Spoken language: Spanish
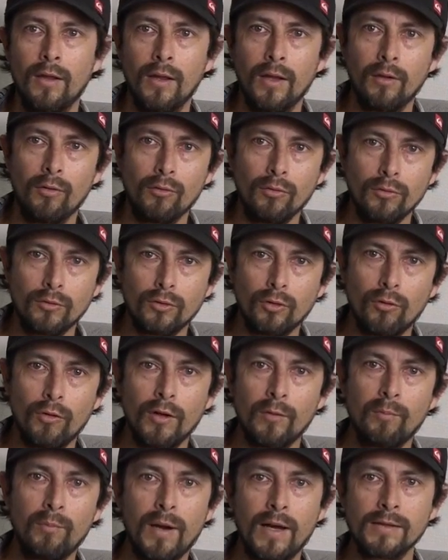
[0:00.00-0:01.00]
En eh, un
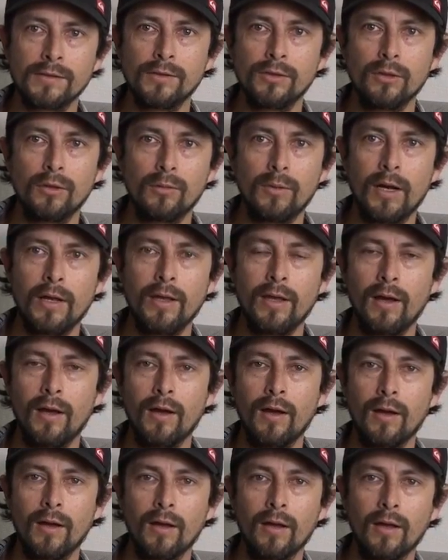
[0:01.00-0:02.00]
solo espacio
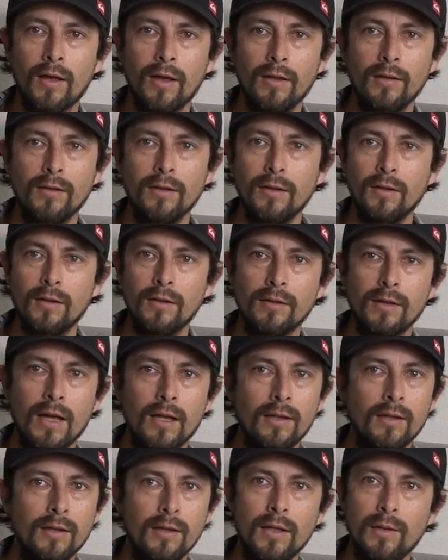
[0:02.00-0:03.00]
vaya gente de
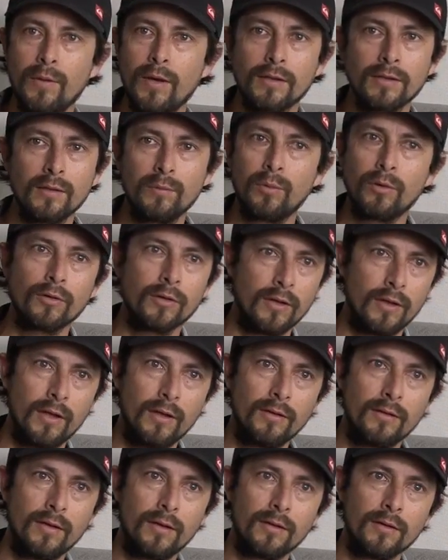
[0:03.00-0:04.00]
tan diversas
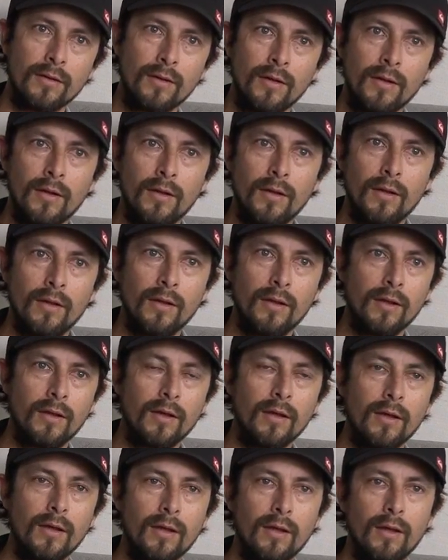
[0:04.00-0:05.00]
procedencias y
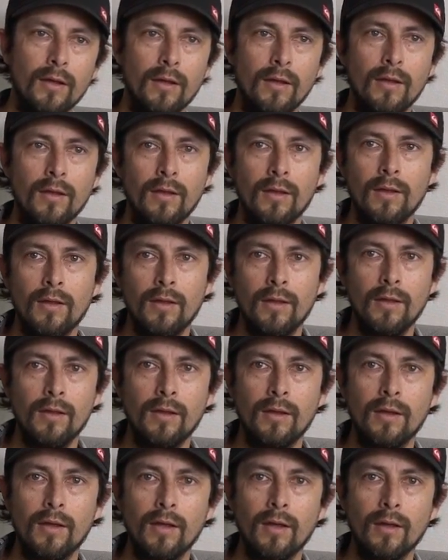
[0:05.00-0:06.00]
que,
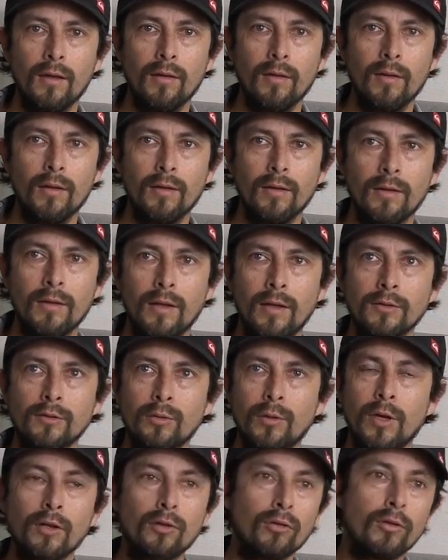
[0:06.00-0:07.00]
y que eh,
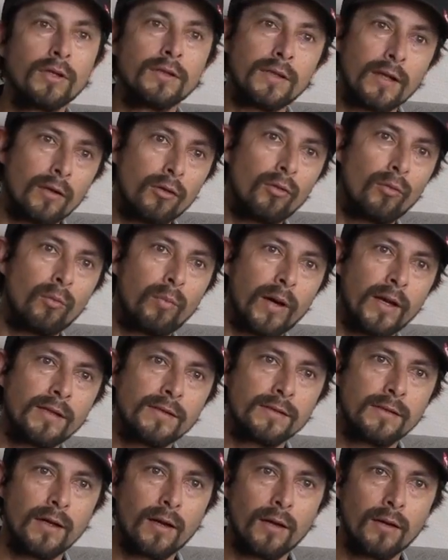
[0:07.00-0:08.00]
sobre todo estando en un
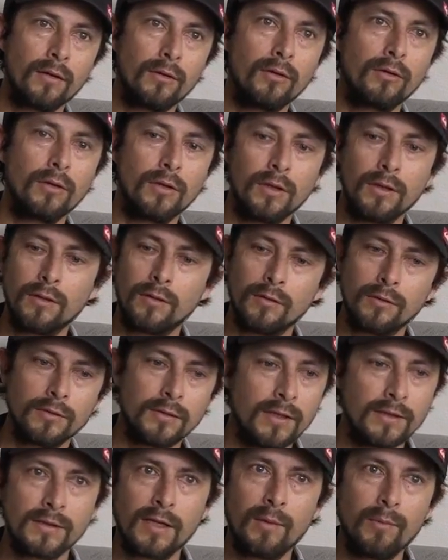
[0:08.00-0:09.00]
país tan donde
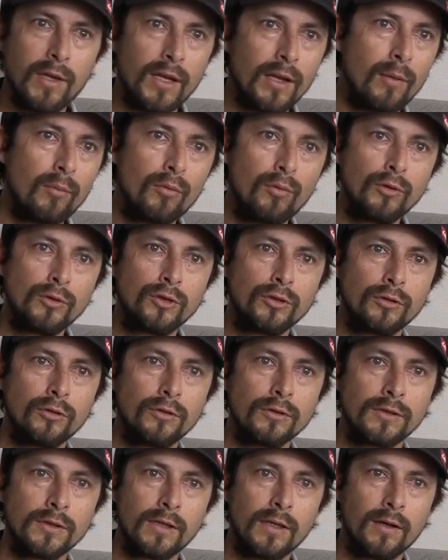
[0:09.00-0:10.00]
se discrimina mucho,
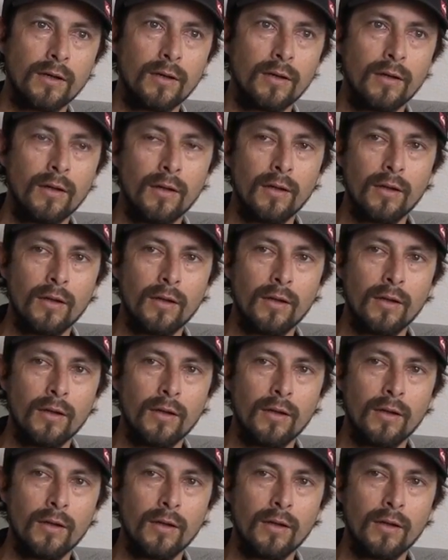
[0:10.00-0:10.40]
o sea,